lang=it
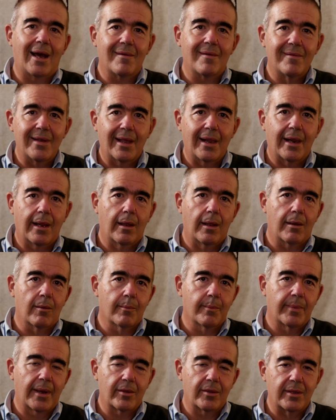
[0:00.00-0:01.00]
avere
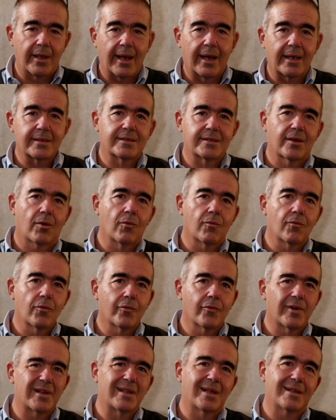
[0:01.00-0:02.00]
un paio di casse con un
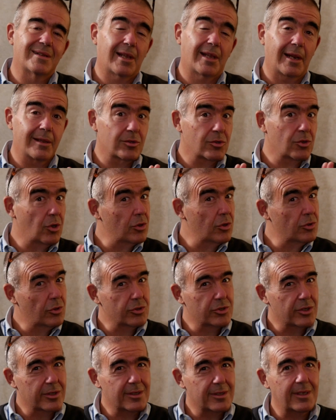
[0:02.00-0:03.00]
woofer da 38
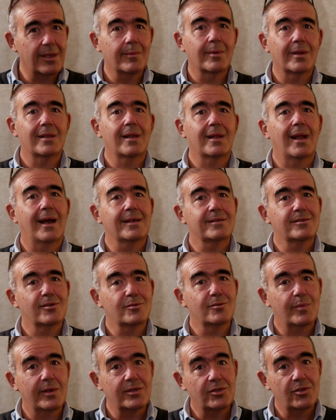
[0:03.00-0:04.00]
cm a
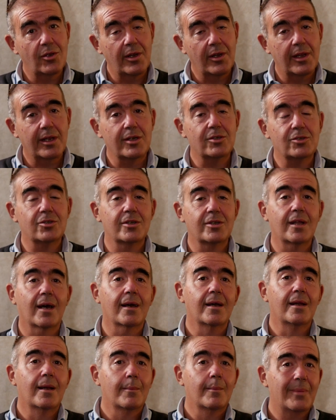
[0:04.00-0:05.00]
sospensione
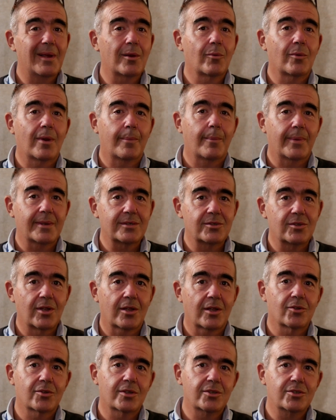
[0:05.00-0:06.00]
rigida per un
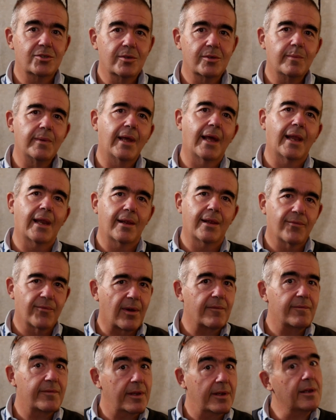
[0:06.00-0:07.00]
appassionato di GBL
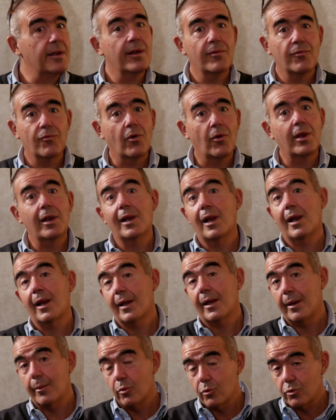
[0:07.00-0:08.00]
fa venire fuori la
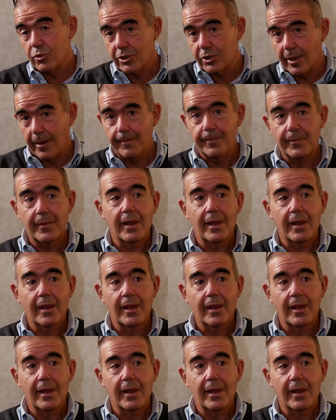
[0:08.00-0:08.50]
lacrimuccia.